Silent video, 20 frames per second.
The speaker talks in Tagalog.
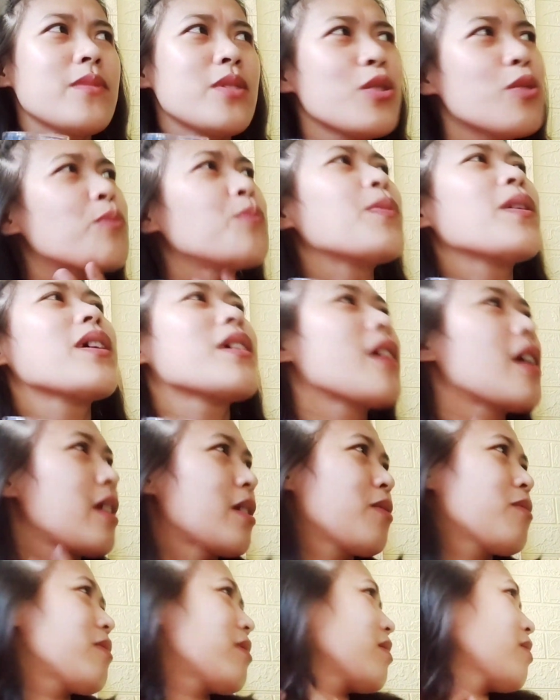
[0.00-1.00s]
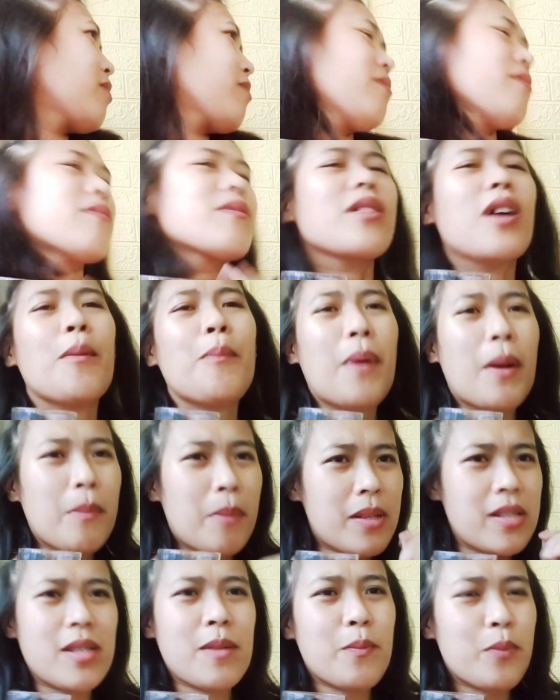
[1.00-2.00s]
Yung pang ano, kapag
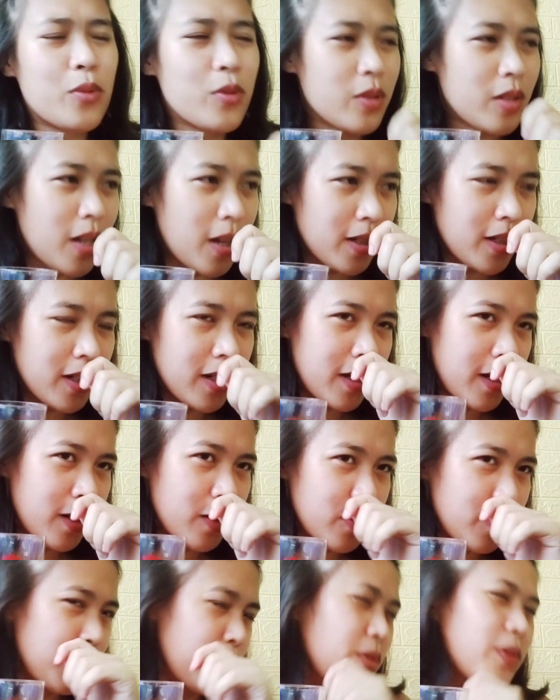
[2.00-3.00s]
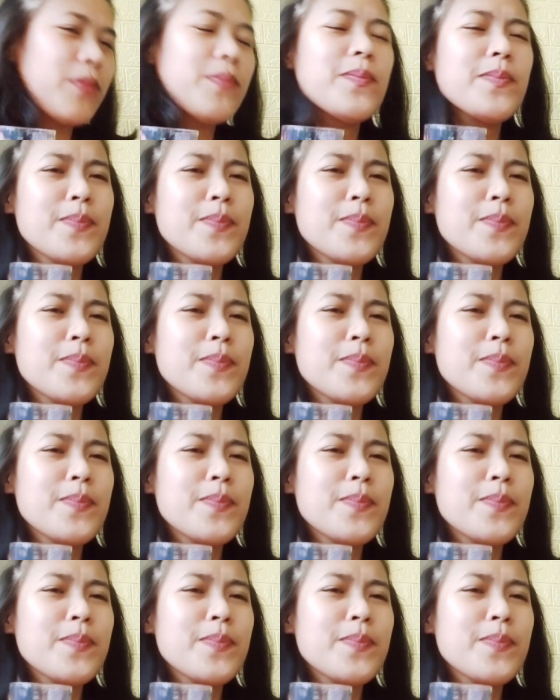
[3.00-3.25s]
may sipon ka, ginaganon mo.